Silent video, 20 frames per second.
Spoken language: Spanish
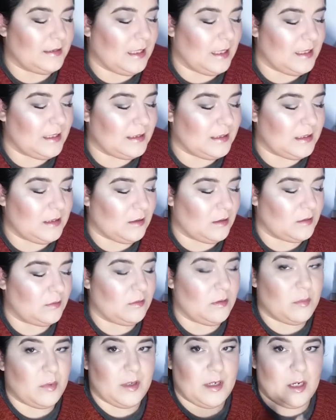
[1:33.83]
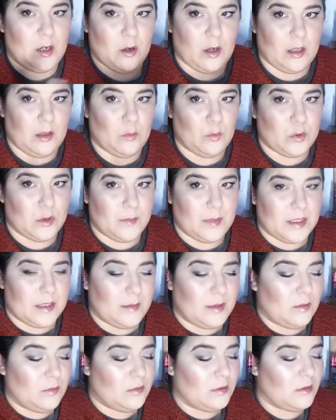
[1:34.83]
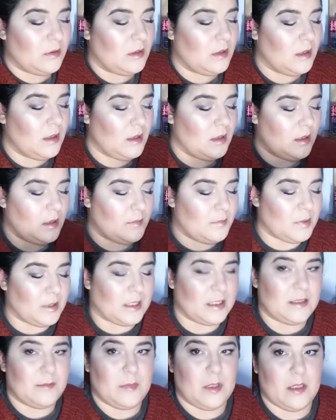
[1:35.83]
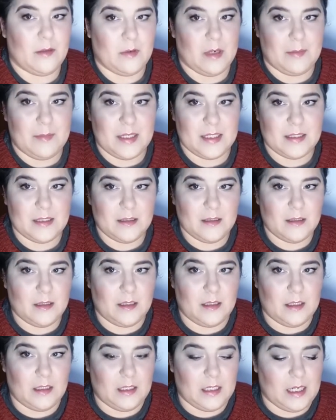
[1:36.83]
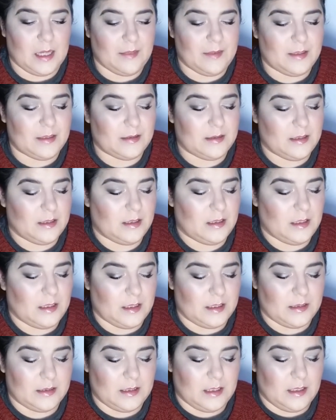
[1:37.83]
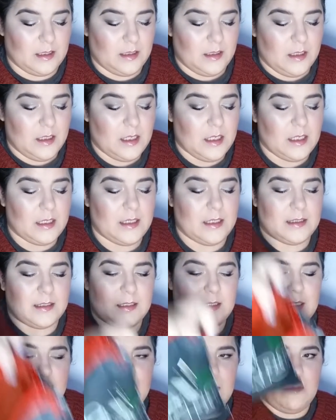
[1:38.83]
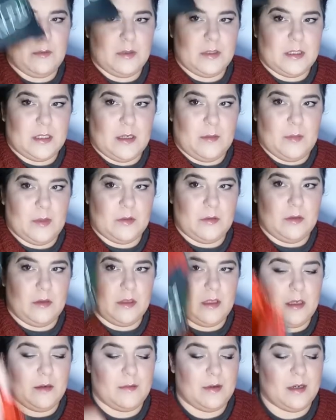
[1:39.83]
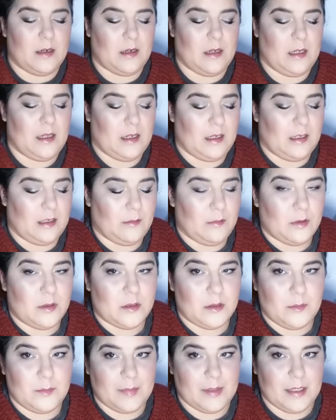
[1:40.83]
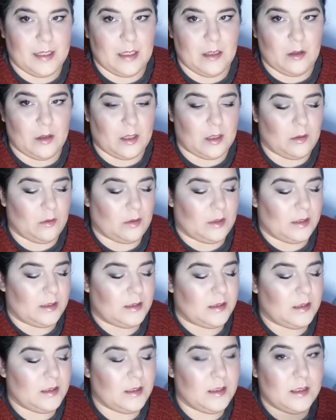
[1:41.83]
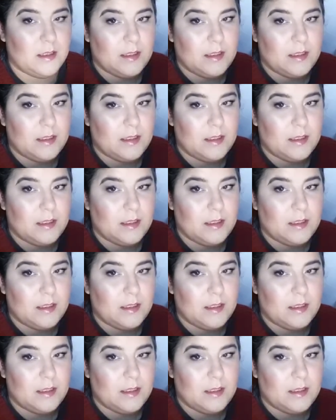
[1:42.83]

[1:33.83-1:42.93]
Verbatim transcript: Que esta cesta es lo que suelo poner, lo que uso más a menudo, porque así me lo llevo a la mesa y en la cesta y ya está. Y esta es la bolsa que me suelo llevar en el bolso para los retoques.